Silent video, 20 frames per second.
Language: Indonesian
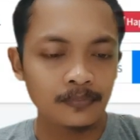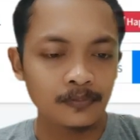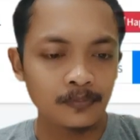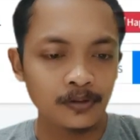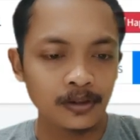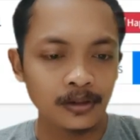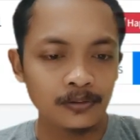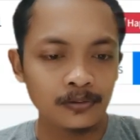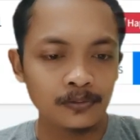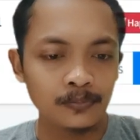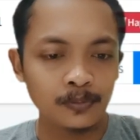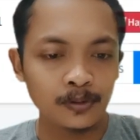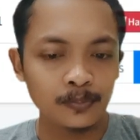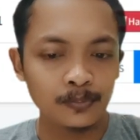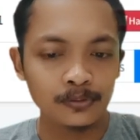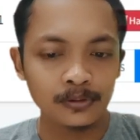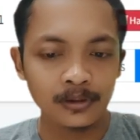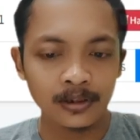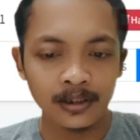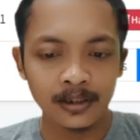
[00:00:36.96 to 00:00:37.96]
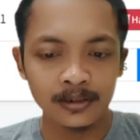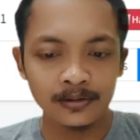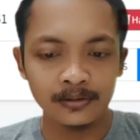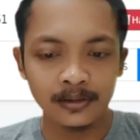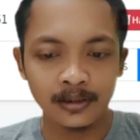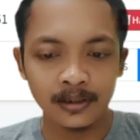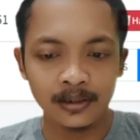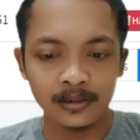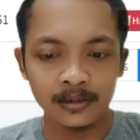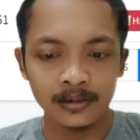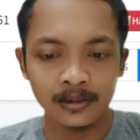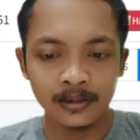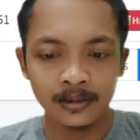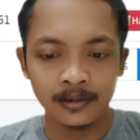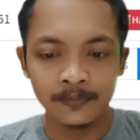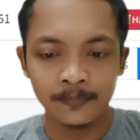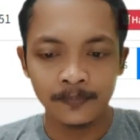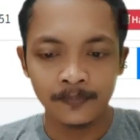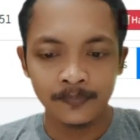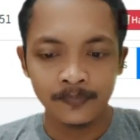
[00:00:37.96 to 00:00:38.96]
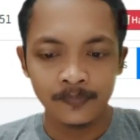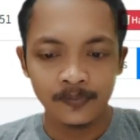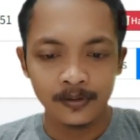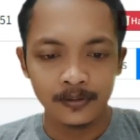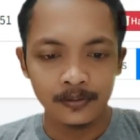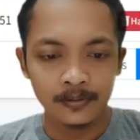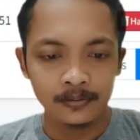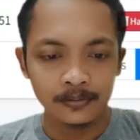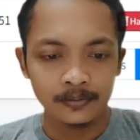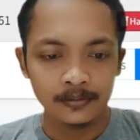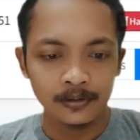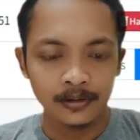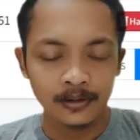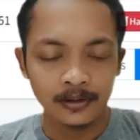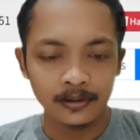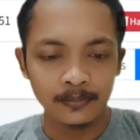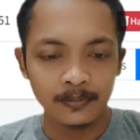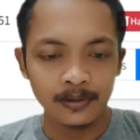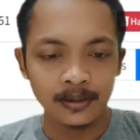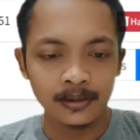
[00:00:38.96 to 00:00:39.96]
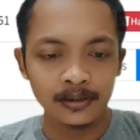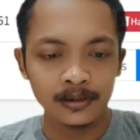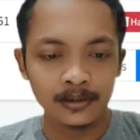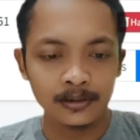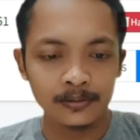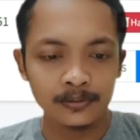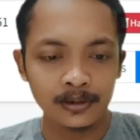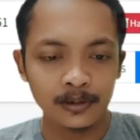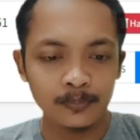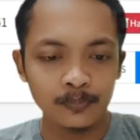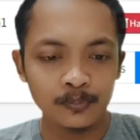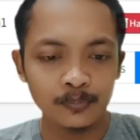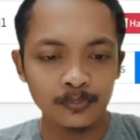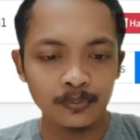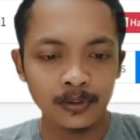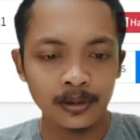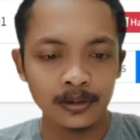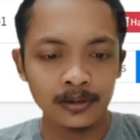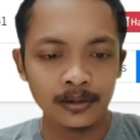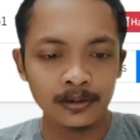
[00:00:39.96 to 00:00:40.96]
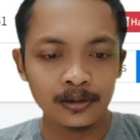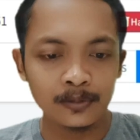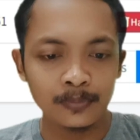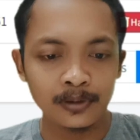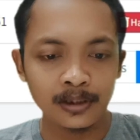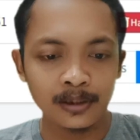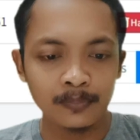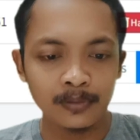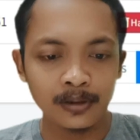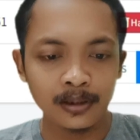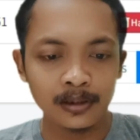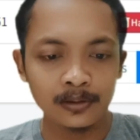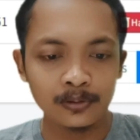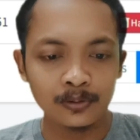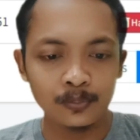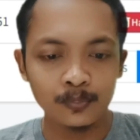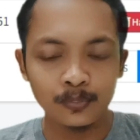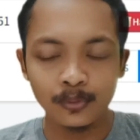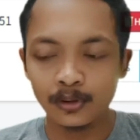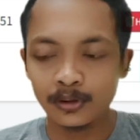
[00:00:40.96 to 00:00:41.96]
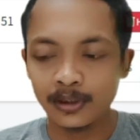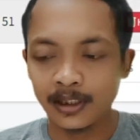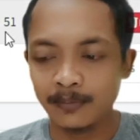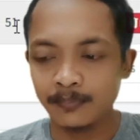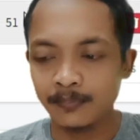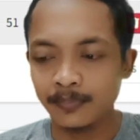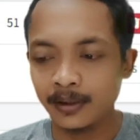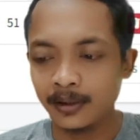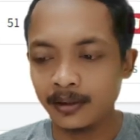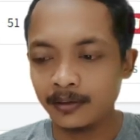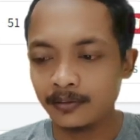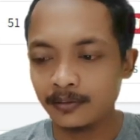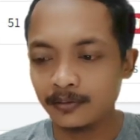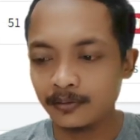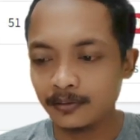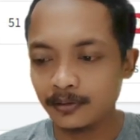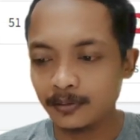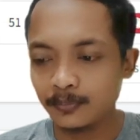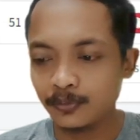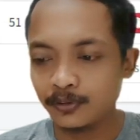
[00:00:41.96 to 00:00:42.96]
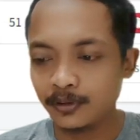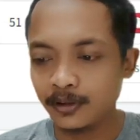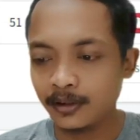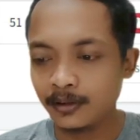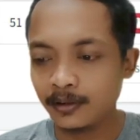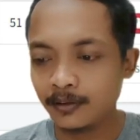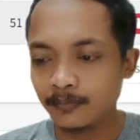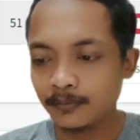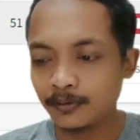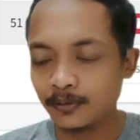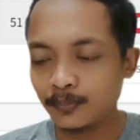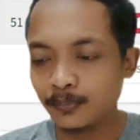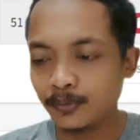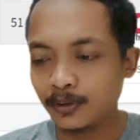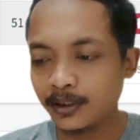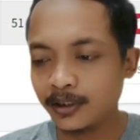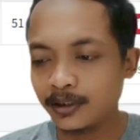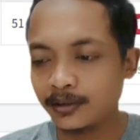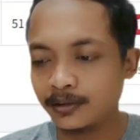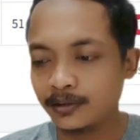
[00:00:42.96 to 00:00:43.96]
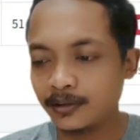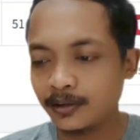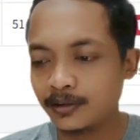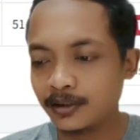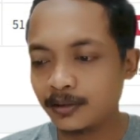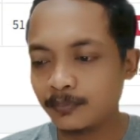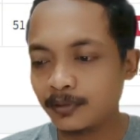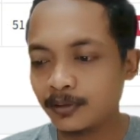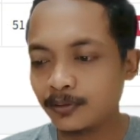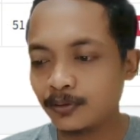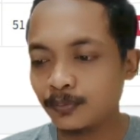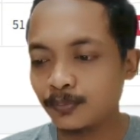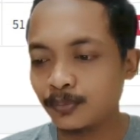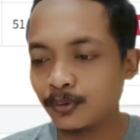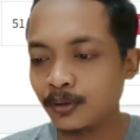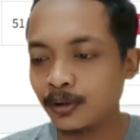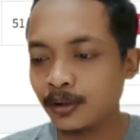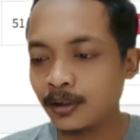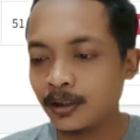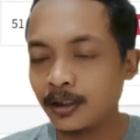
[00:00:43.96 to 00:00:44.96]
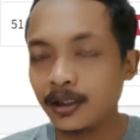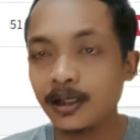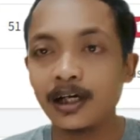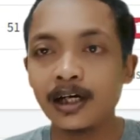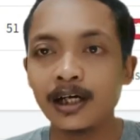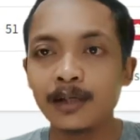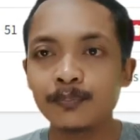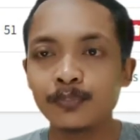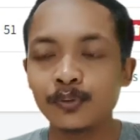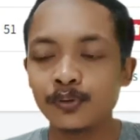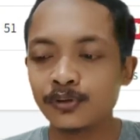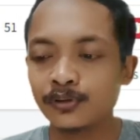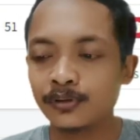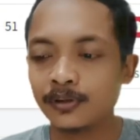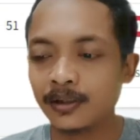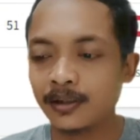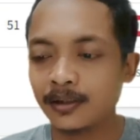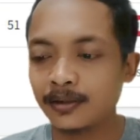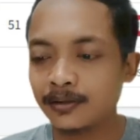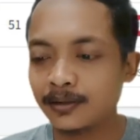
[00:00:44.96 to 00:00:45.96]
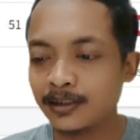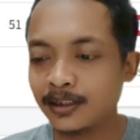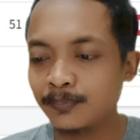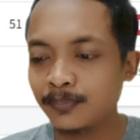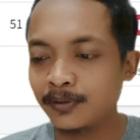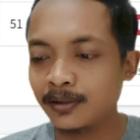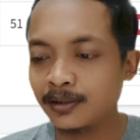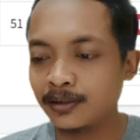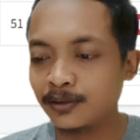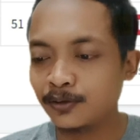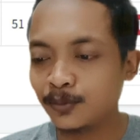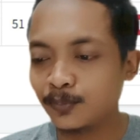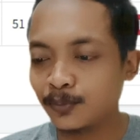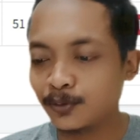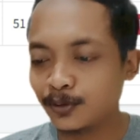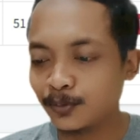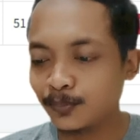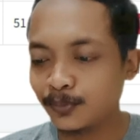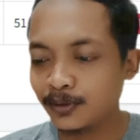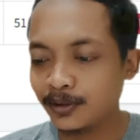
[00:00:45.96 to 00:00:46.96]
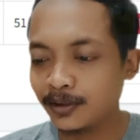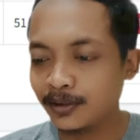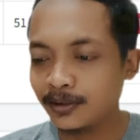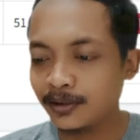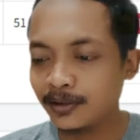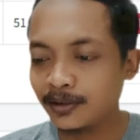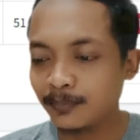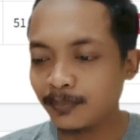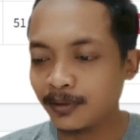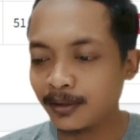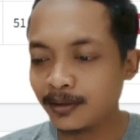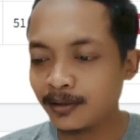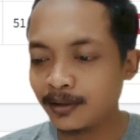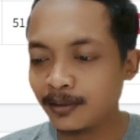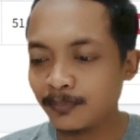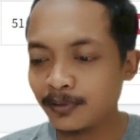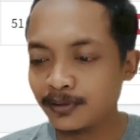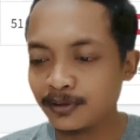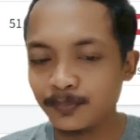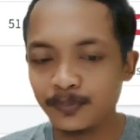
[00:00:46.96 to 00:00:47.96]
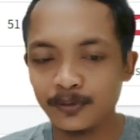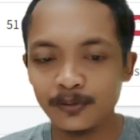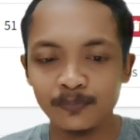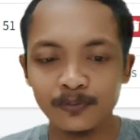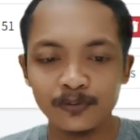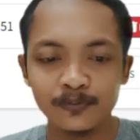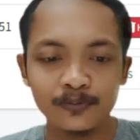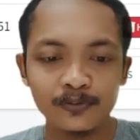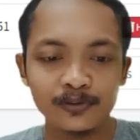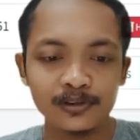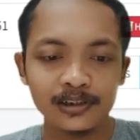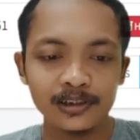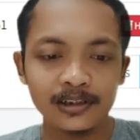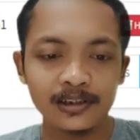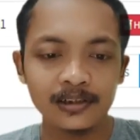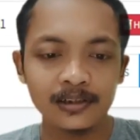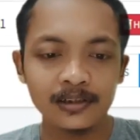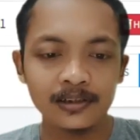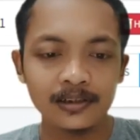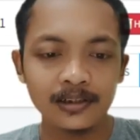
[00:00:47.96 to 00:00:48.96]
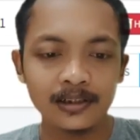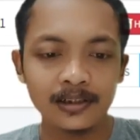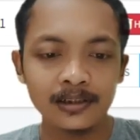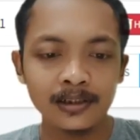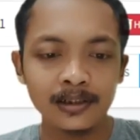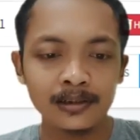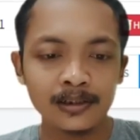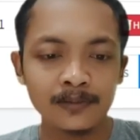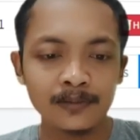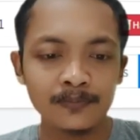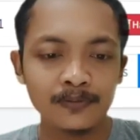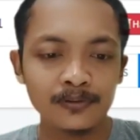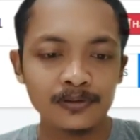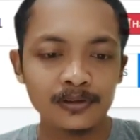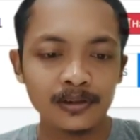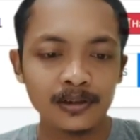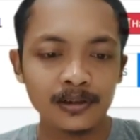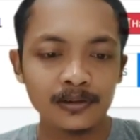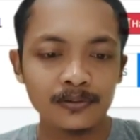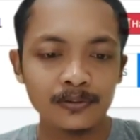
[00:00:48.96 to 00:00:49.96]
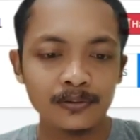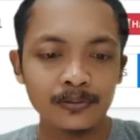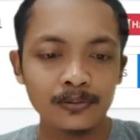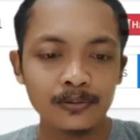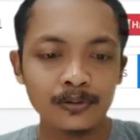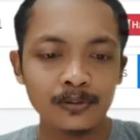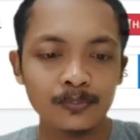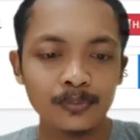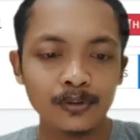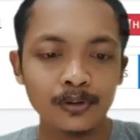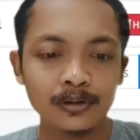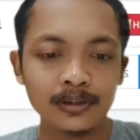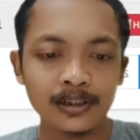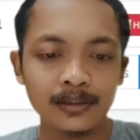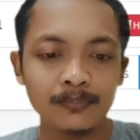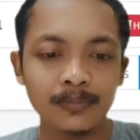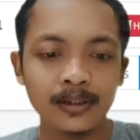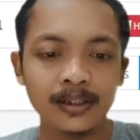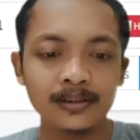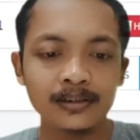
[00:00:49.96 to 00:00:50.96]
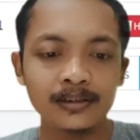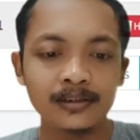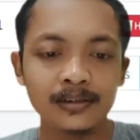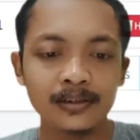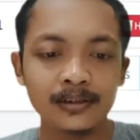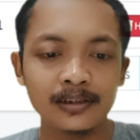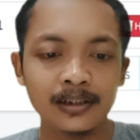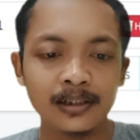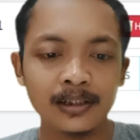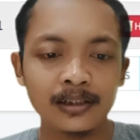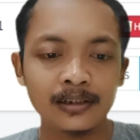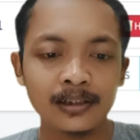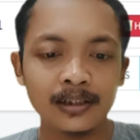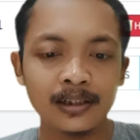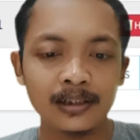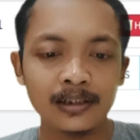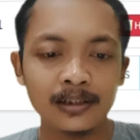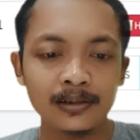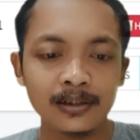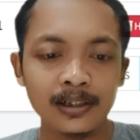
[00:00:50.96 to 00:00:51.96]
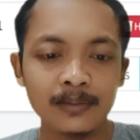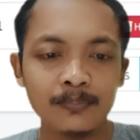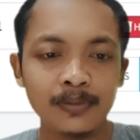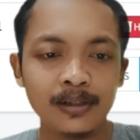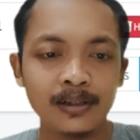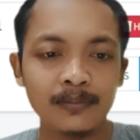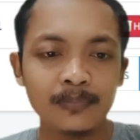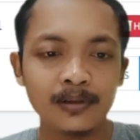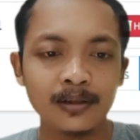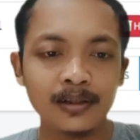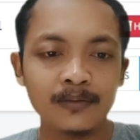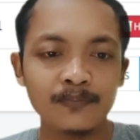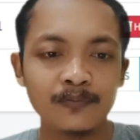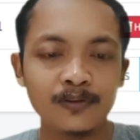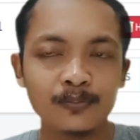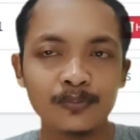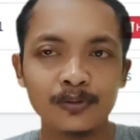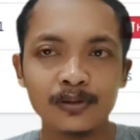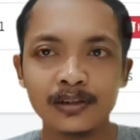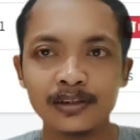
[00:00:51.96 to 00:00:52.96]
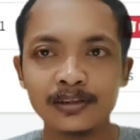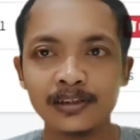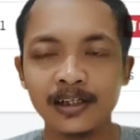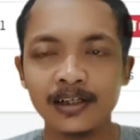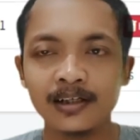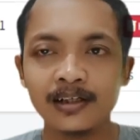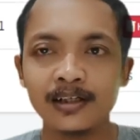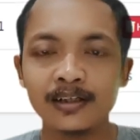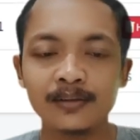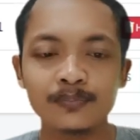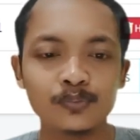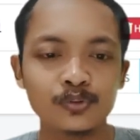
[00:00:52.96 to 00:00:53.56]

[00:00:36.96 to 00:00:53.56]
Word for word: yaitu perpustakaan sederhana. Nah, kemarin kita sudah membuat atau menambahkan tombol tambah, kemudian tombol edit sama tombol hapus. Akan tetapi nanti tombol-tombol ini kemarin kan masih belum berfungsi nanti kita fungsikan dulu tombol tambah ini jika kita klik tambah maka formulirnya akan